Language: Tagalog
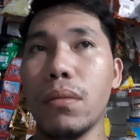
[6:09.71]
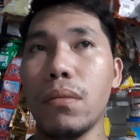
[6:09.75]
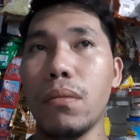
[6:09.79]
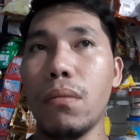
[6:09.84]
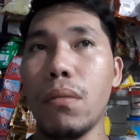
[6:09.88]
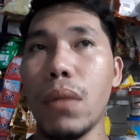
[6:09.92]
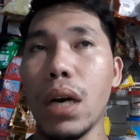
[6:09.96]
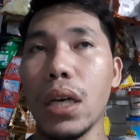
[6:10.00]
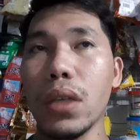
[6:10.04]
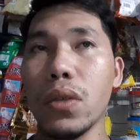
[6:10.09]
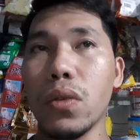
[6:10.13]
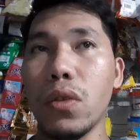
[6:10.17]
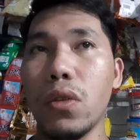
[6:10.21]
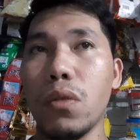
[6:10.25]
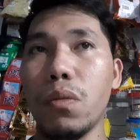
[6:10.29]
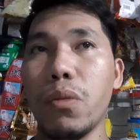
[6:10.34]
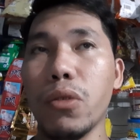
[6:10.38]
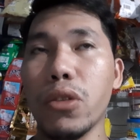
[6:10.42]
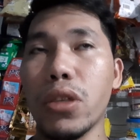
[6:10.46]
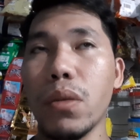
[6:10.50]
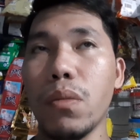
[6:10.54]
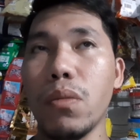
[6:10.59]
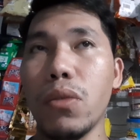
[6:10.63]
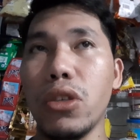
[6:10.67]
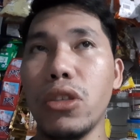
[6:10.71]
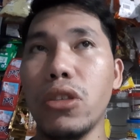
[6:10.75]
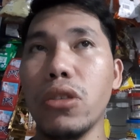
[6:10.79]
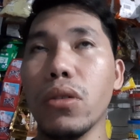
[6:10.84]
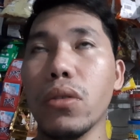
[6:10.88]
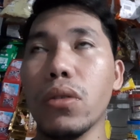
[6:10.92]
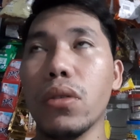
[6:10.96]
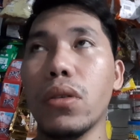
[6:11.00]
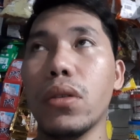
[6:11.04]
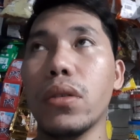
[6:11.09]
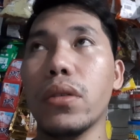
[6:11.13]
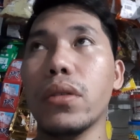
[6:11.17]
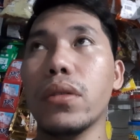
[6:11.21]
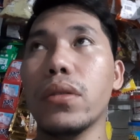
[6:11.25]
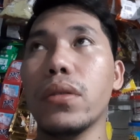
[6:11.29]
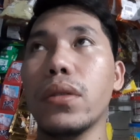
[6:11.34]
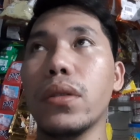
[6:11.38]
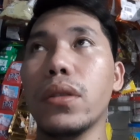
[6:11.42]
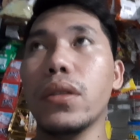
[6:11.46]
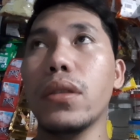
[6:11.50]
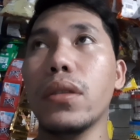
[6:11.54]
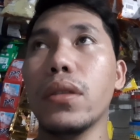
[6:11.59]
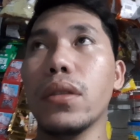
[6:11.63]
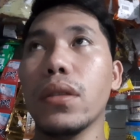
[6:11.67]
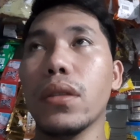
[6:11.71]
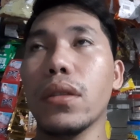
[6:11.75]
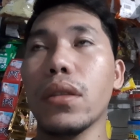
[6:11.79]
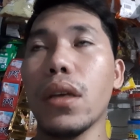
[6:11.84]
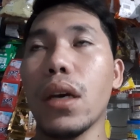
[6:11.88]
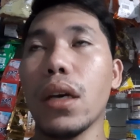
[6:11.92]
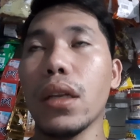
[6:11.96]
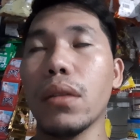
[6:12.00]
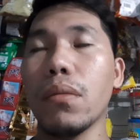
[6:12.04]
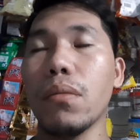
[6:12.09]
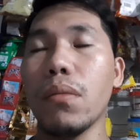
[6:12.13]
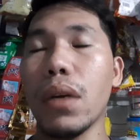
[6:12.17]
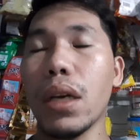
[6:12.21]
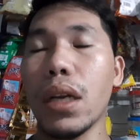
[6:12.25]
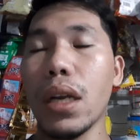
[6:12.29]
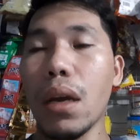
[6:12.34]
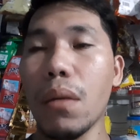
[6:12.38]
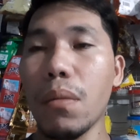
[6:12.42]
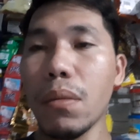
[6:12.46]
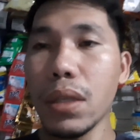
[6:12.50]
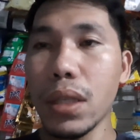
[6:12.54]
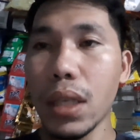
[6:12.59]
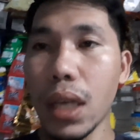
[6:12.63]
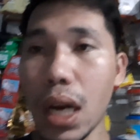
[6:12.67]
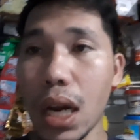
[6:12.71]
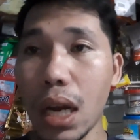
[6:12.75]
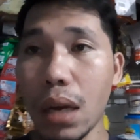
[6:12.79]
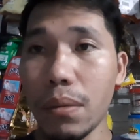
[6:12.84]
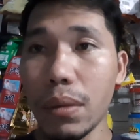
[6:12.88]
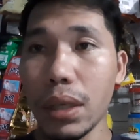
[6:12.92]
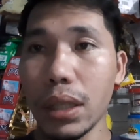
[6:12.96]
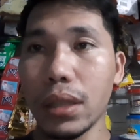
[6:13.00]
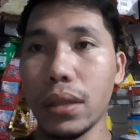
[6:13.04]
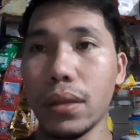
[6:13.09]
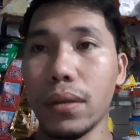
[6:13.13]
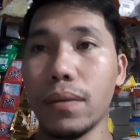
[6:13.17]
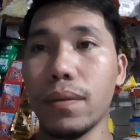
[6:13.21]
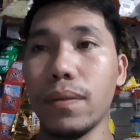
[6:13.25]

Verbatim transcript: makasunod po sa video ko at maraming salamat